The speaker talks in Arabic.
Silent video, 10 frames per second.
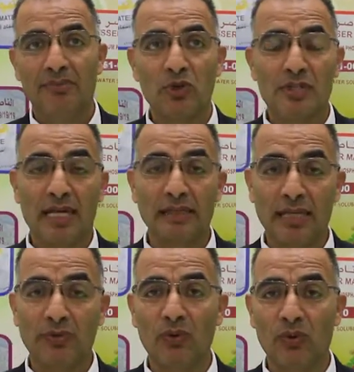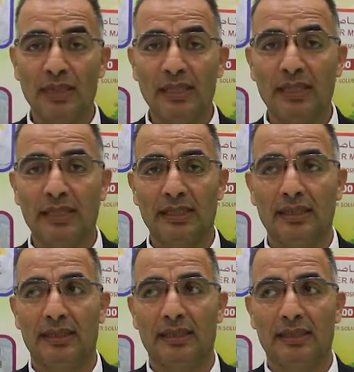بيستخدموا
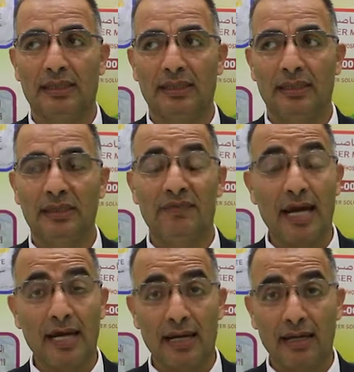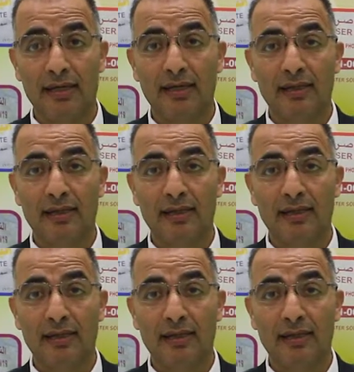للفاكهه آه،